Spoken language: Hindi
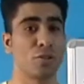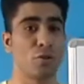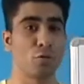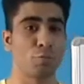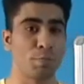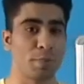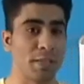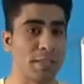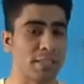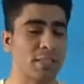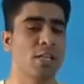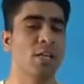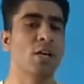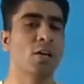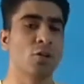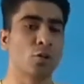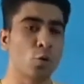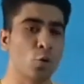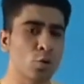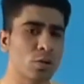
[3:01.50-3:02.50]
रुपीज़
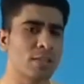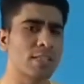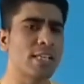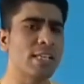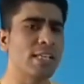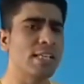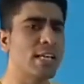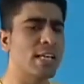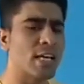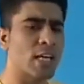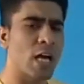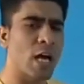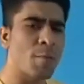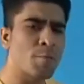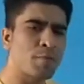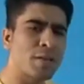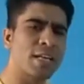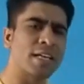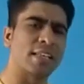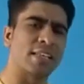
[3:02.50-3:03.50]
तो उसके लिए अगर
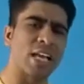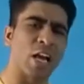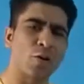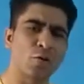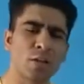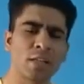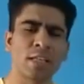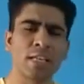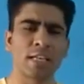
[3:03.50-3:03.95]
आपकी एक रेगुलर